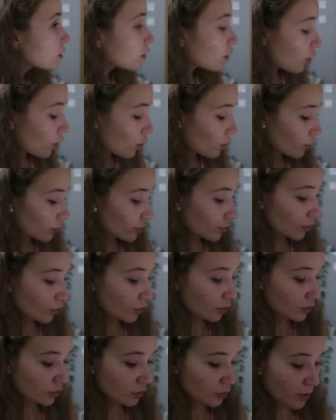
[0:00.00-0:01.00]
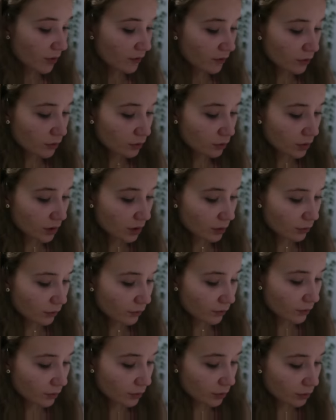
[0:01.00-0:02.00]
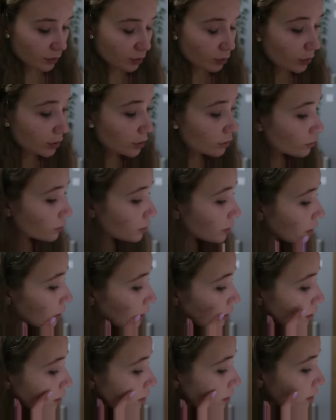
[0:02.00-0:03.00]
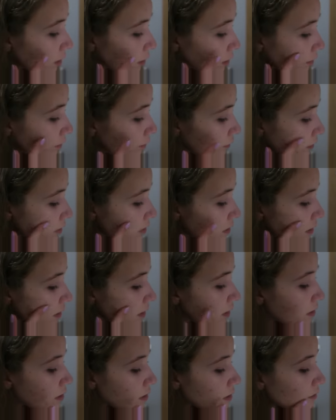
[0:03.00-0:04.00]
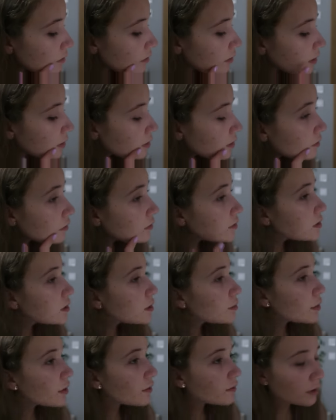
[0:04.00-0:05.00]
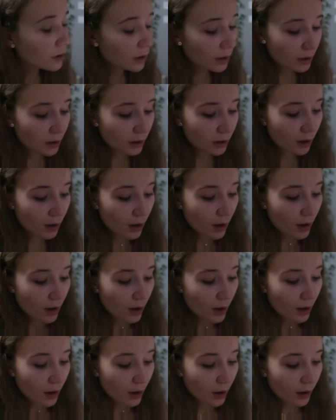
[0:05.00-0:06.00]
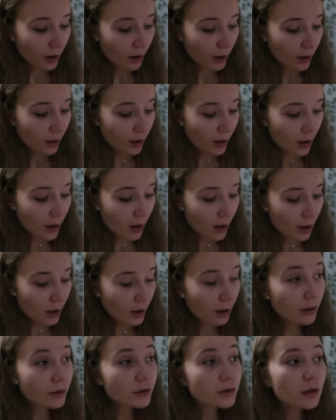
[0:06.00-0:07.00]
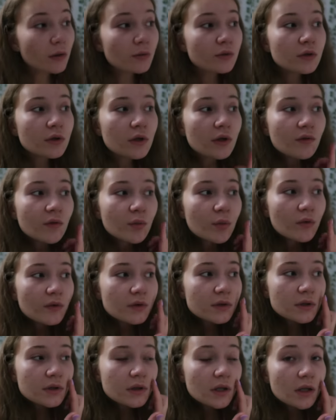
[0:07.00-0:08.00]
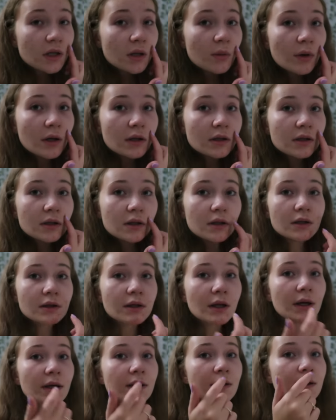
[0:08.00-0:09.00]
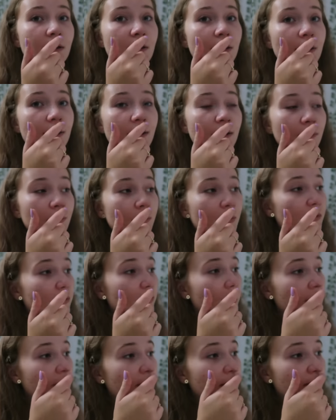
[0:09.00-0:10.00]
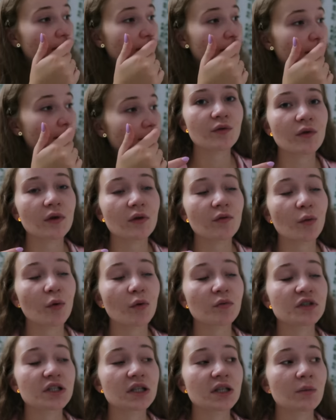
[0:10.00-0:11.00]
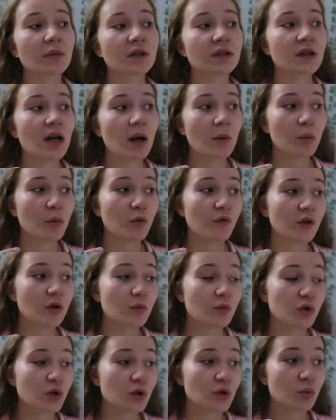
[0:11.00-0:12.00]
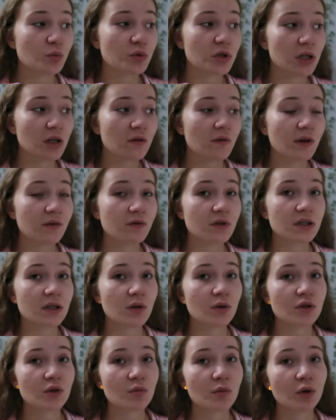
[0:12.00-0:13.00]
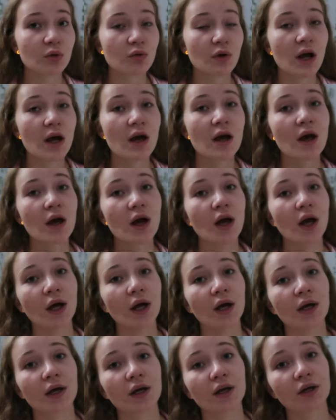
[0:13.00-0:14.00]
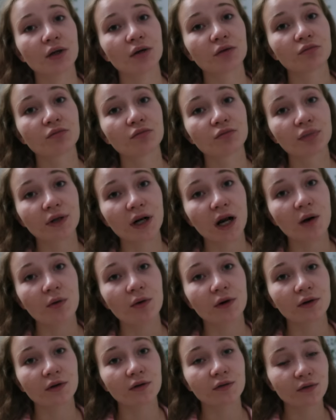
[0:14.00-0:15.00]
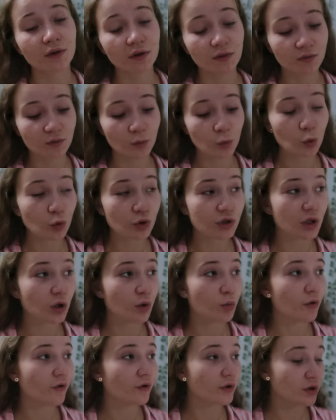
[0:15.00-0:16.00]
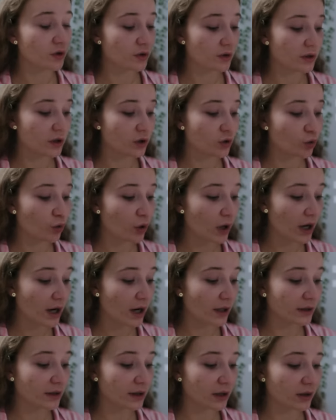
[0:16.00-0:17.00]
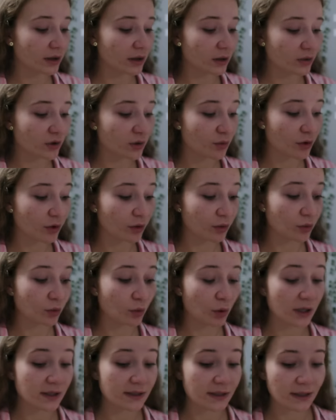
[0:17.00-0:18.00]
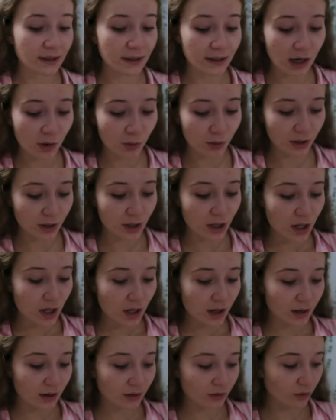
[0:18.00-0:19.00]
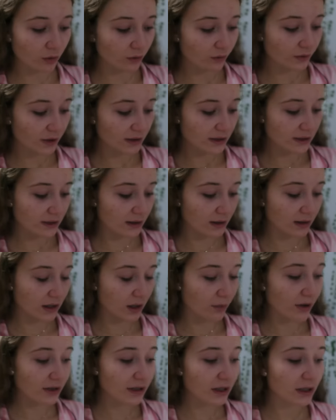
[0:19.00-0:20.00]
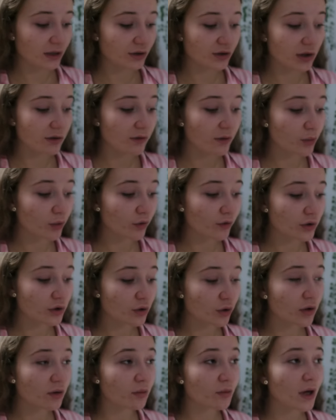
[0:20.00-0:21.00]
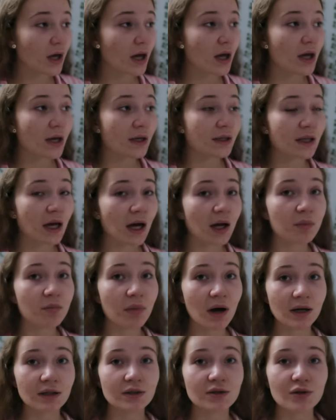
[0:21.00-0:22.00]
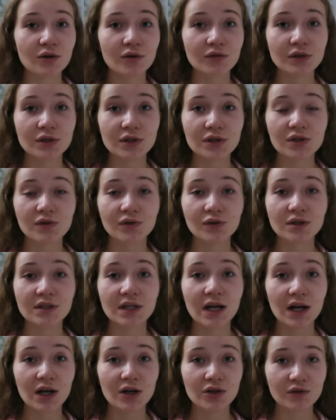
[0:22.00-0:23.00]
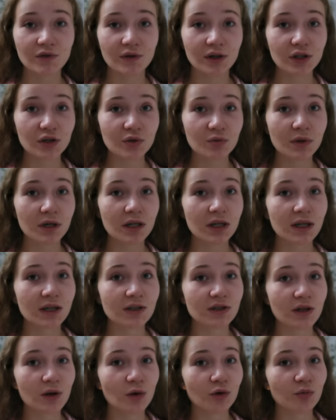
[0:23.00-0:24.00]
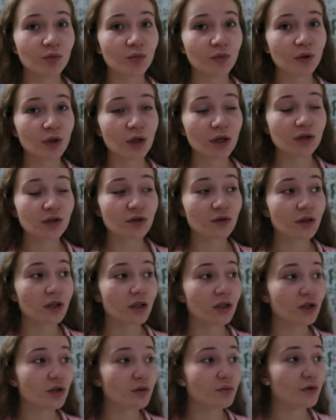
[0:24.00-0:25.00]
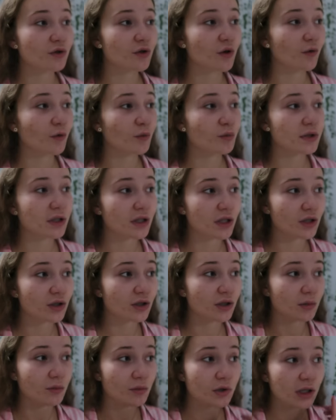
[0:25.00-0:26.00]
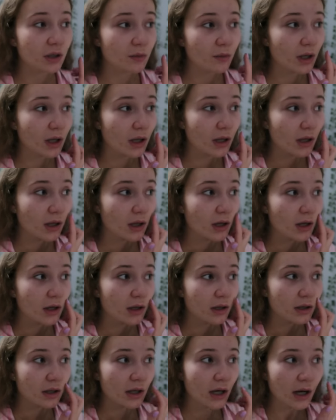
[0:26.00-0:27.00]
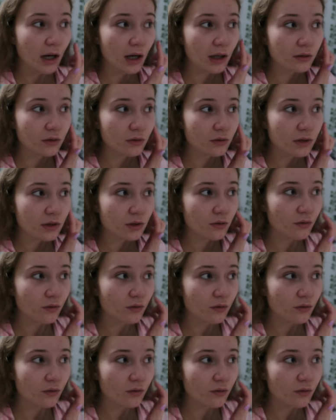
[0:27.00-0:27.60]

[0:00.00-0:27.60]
to, bo to super wysusza i powiem, że już po kilku dniach widzę jakieś efekty, więc naprawdę git. E, a chciałam się trochę wypowiedzieć na temat tej dramy w internecie. Chciałam nie wypowiem się na temat dramy, bo wiadomo, że to są obrzydliwe i wszystkie osoby, które e, brały w tym udział powinny zostać ukarane, jak i te osoby, które zatajały e, tą wiedzę na ten temat, ale chciałam wam powiedzieć o tym, jak bardzo wszyscy się w to zaangażowaliśmy i jak źle odbija się to na naszym zdrowiu psychicznym, przynajmniej ja to